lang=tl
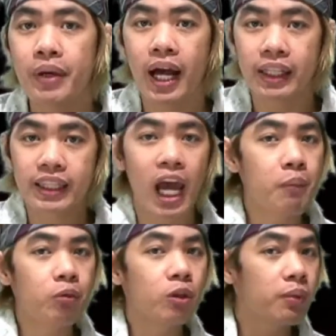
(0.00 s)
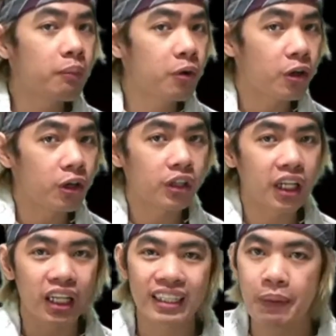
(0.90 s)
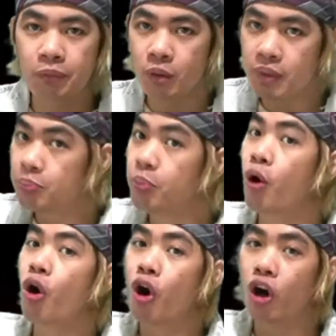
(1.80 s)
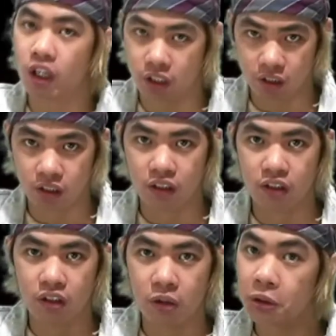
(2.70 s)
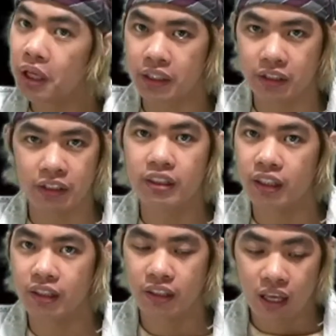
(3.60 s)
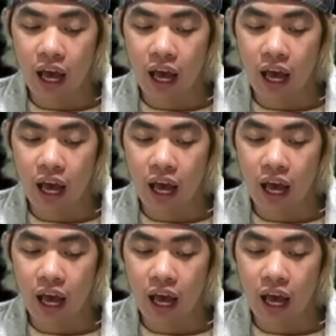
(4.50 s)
a time to be born and a time to be born ulit. Hindi. A